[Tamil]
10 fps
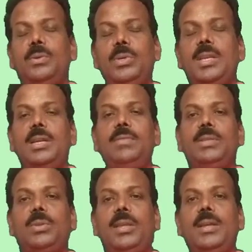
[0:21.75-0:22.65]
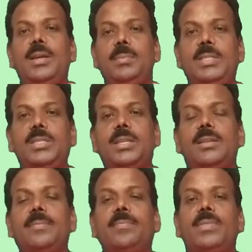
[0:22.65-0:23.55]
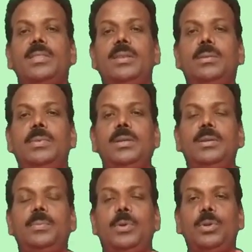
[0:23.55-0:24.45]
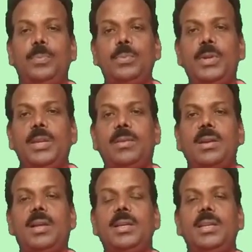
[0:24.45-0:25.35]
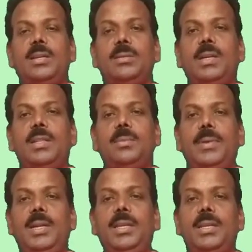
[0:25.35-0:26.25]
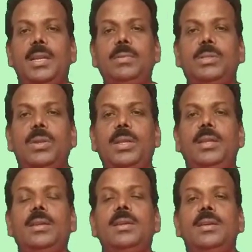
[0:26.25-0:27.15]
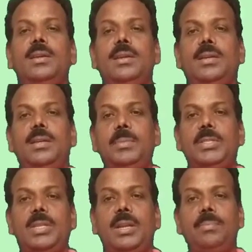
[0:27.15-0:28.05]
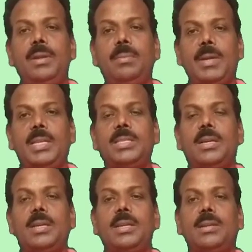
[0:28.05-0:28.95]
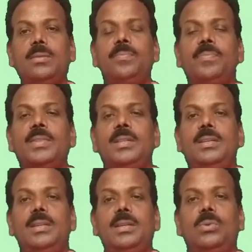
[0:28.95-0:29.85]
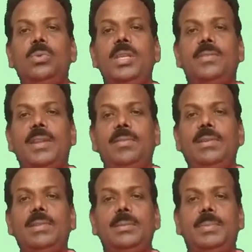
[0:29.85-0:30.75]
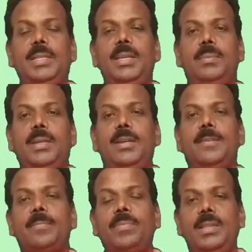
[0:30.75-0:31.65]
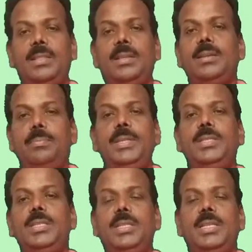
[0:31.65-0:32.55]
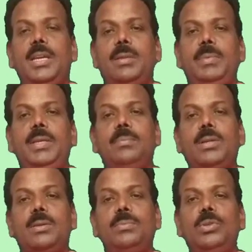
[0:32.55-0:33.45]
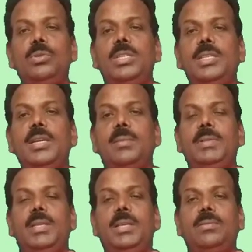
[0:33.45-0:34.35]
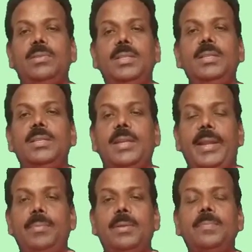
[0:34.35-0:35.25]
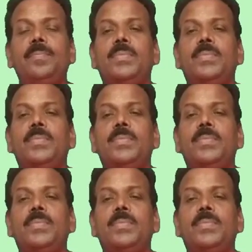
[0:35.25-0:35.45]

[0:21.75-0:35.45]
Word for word: உயர்கல்வித்துறை அமைச்சர் திரு பொன்முடி அவர்களாக இருக்கட்டும் அல்லது பள்ளி கல்வித்துறை அமைச்சர் அன்பில் மகேஷாக இருக்கட்டும் கூடிய விரைவில் வந்து பார்த்திங்க அப்படின்னா இந்த பிஜி டிஆர்பி மற்றும் யூஜி டிஆர்பி தேர்வு வந்து நடைபெறும்